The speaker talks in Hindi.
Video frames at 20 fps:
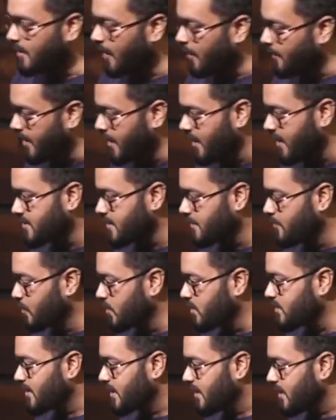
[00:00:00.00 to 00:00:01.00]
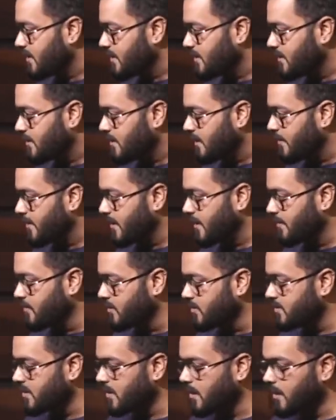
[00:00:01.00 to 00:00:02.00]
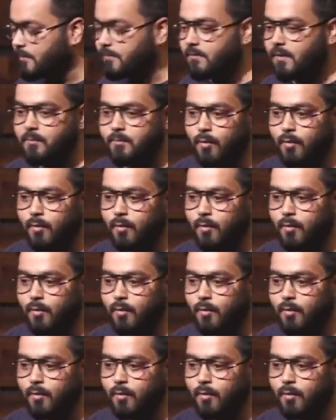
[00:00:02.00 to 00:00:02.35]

हमारा ऐसे बोर्ड चला हमारा बोर्ड चला अब